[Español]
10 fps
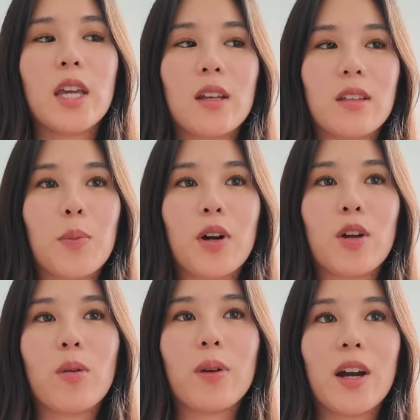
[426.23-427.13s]
Y en esa época
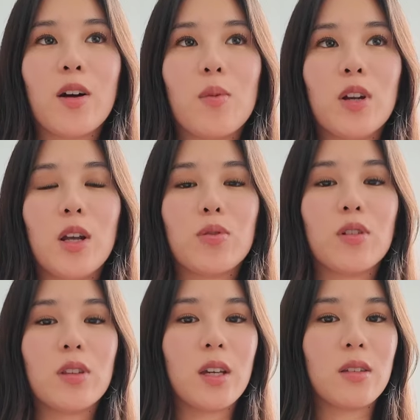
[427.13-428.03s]
no había como la
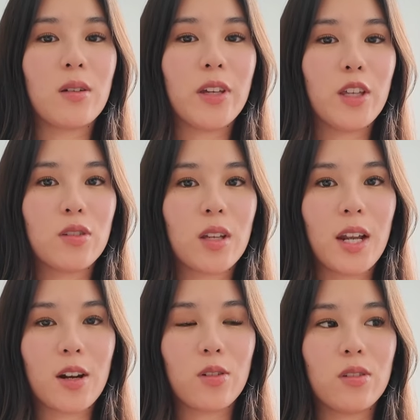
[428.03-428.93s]
opción de hacer videos tan
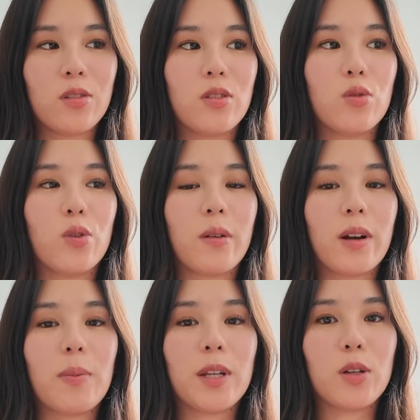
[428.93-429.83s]
largos, entonces tuvo que
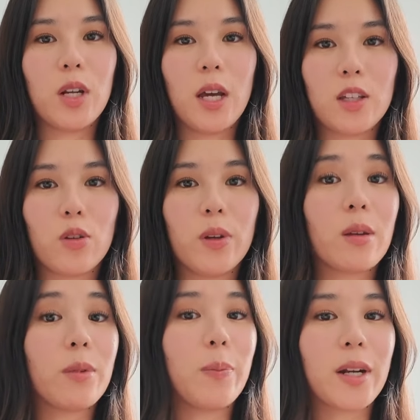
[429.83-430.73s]
ver la película en
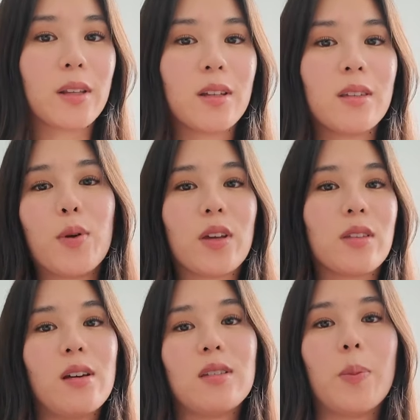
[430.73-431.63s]
90.000 partes porque
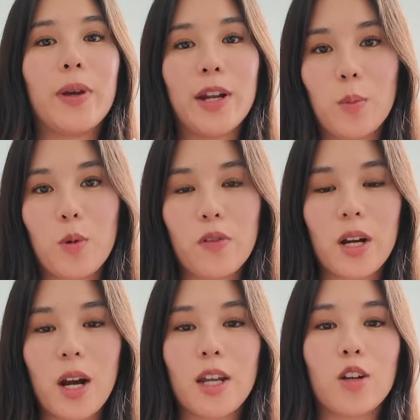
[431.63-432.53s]
estaba desesperado por
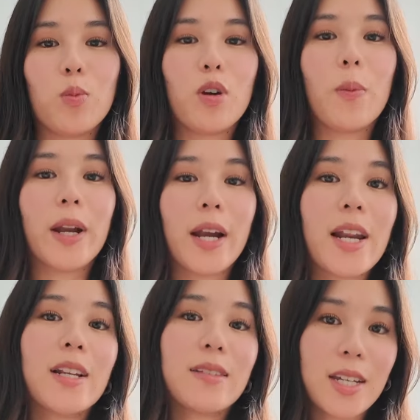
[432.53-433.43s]
verla y no pudo esperar a
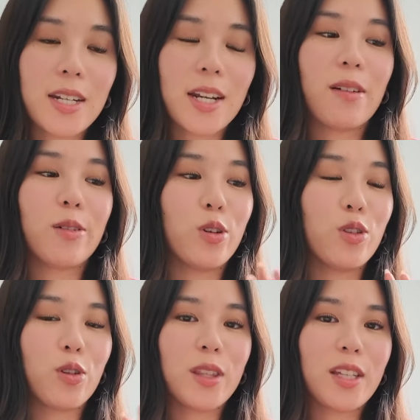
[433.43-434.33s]
ir al cine, Y la vio
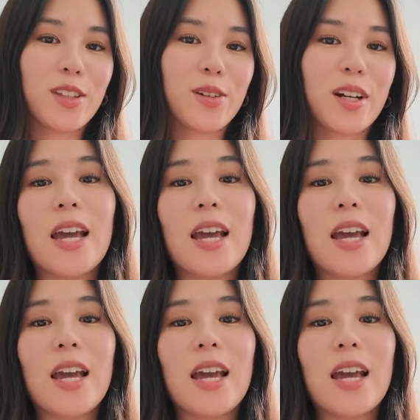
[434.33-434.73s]
en todo en TikTok.